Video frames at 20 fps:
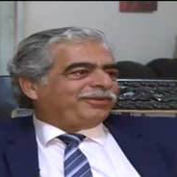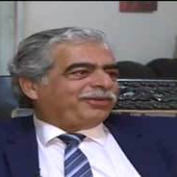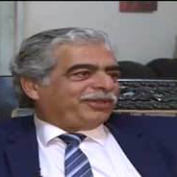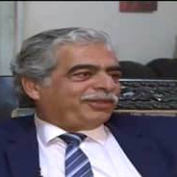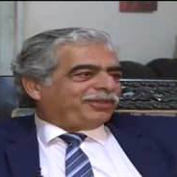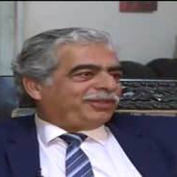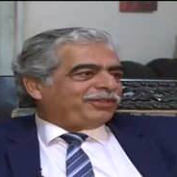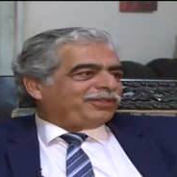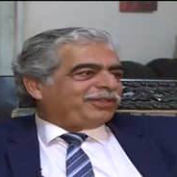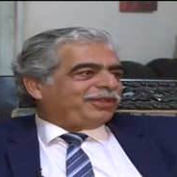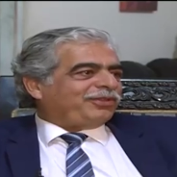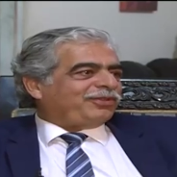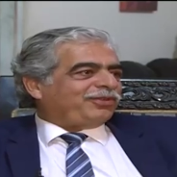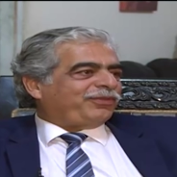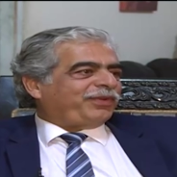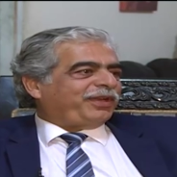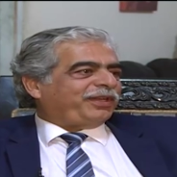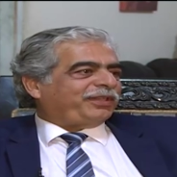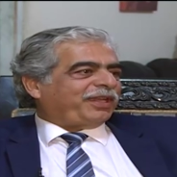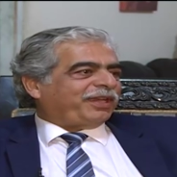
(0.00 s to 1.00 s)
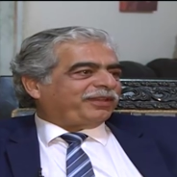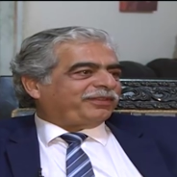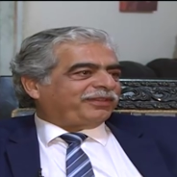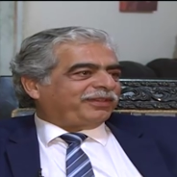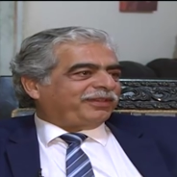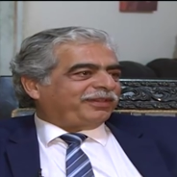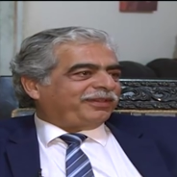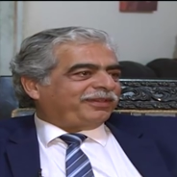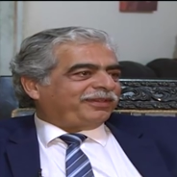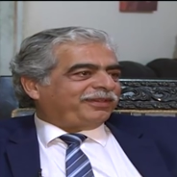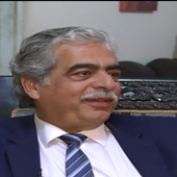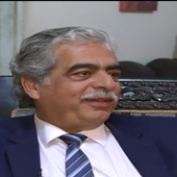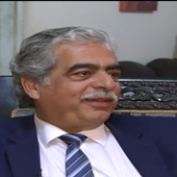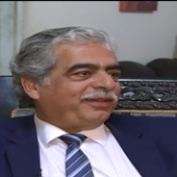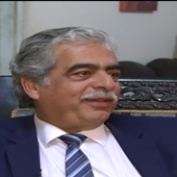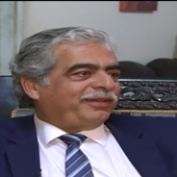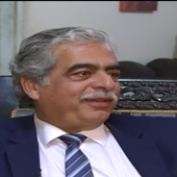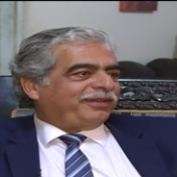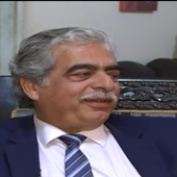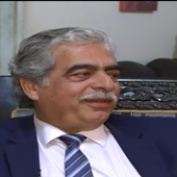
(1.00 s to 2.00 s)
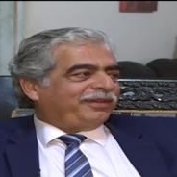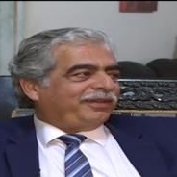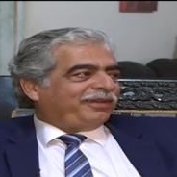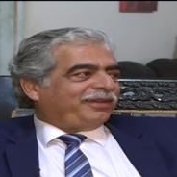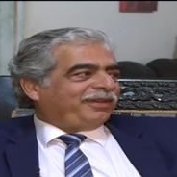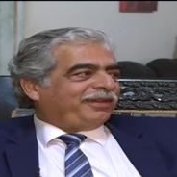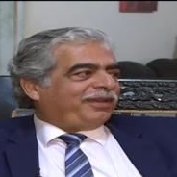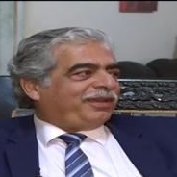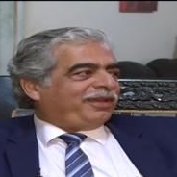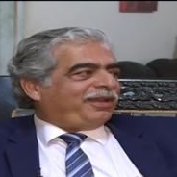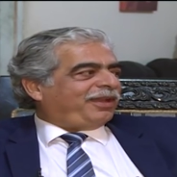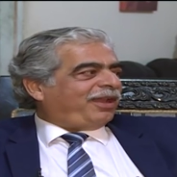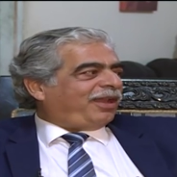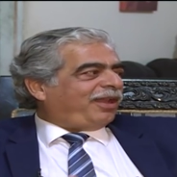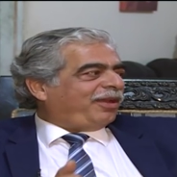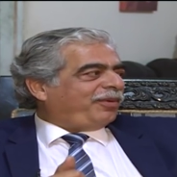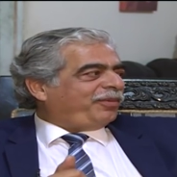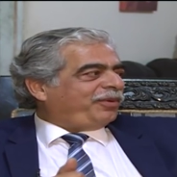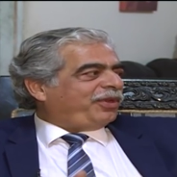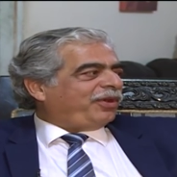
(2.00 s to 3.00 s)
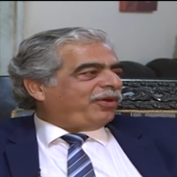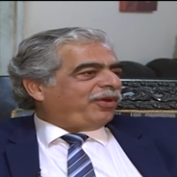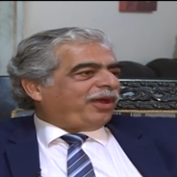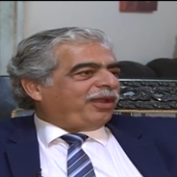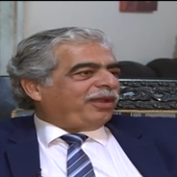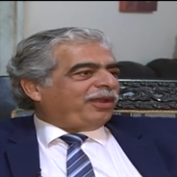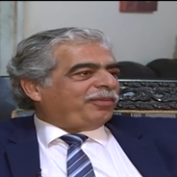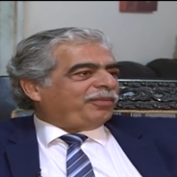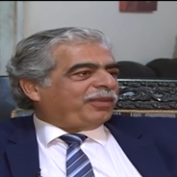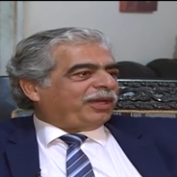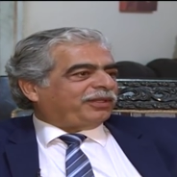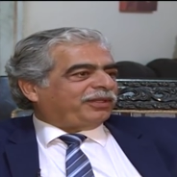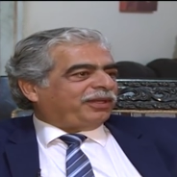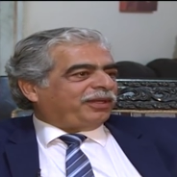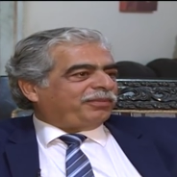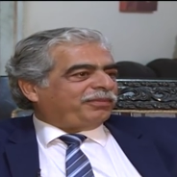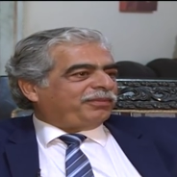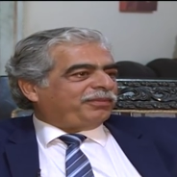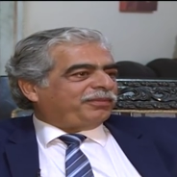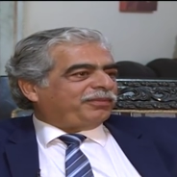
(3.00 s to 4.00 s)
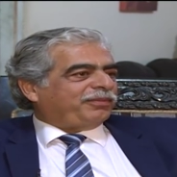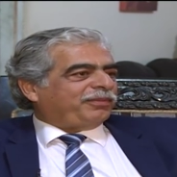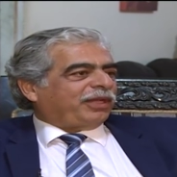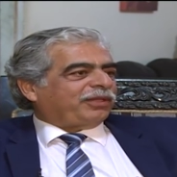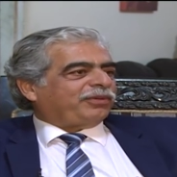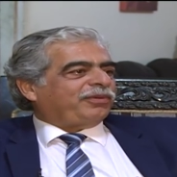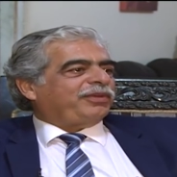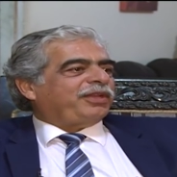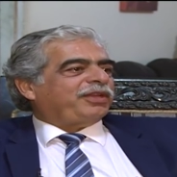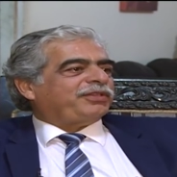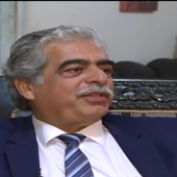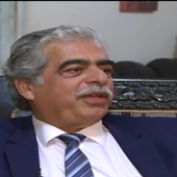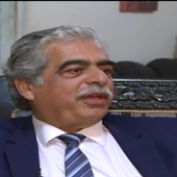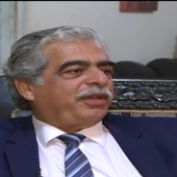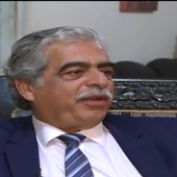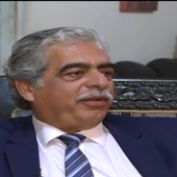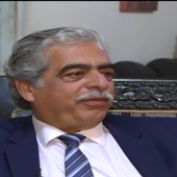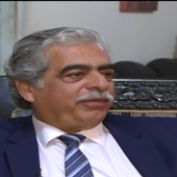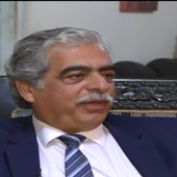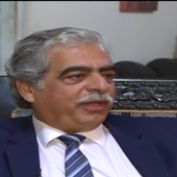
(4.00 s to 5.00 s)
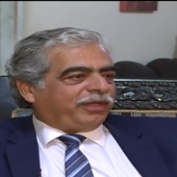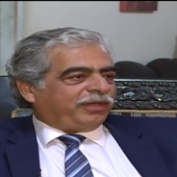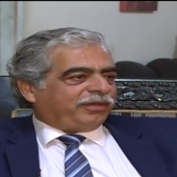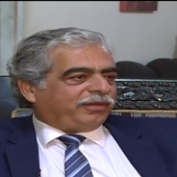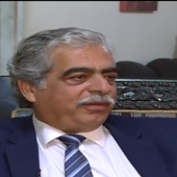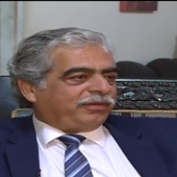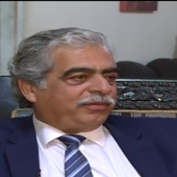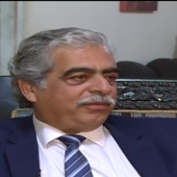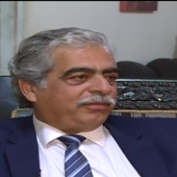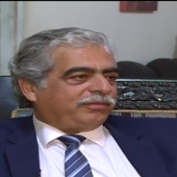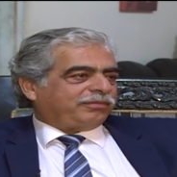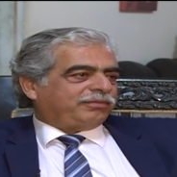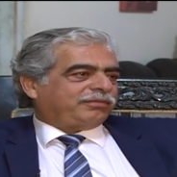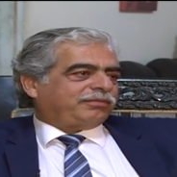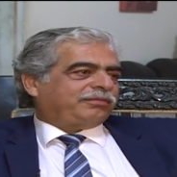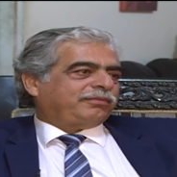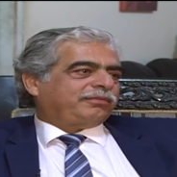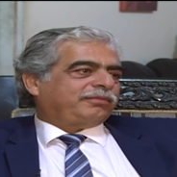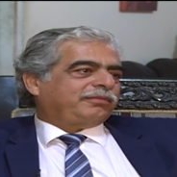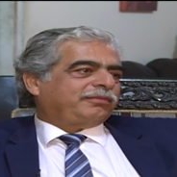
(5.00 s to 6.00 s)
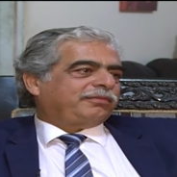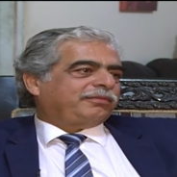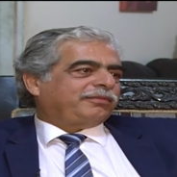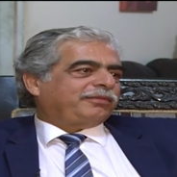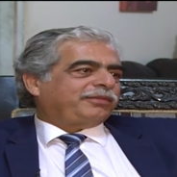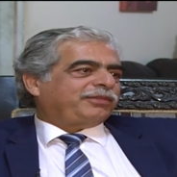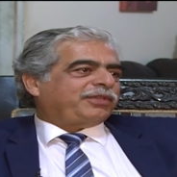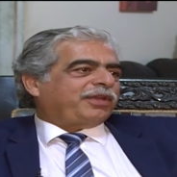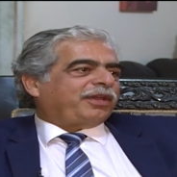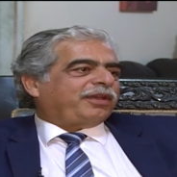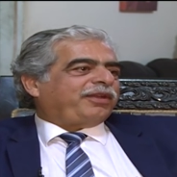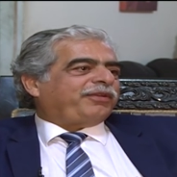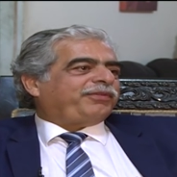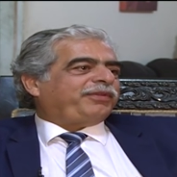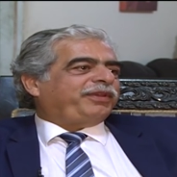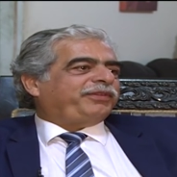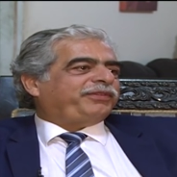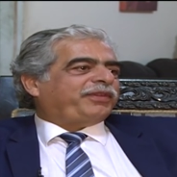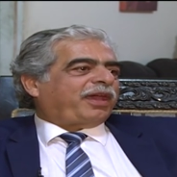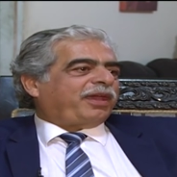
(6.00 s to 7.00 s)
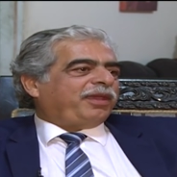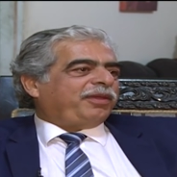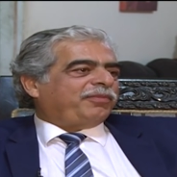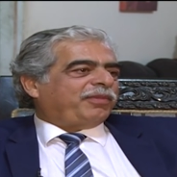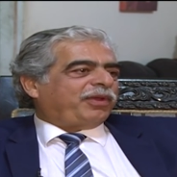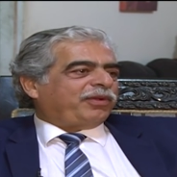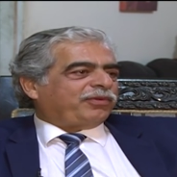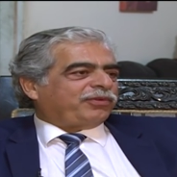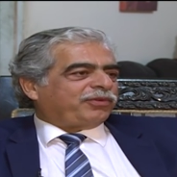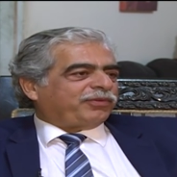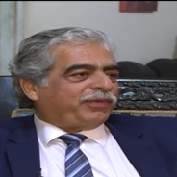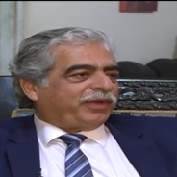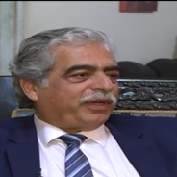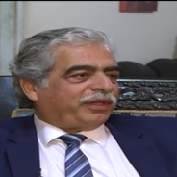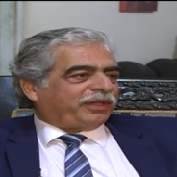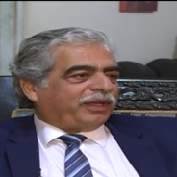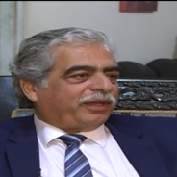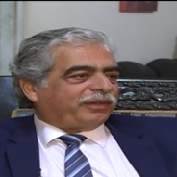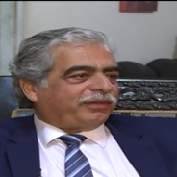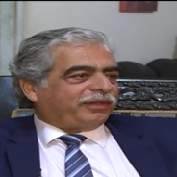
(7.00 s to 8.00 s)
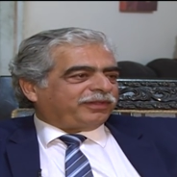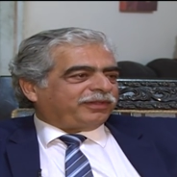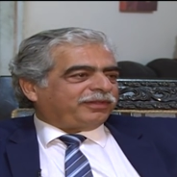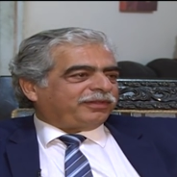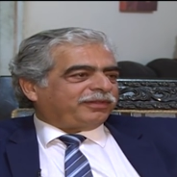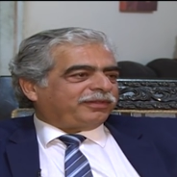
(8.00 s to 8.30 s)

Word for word: انه كنت اشتغل شوفير تاكسي ايه كل العالم يدقوا على المكتب بعطوا لنا الشيخ رفيق الشيخ رفيق زعيم منو شوفير تاكسي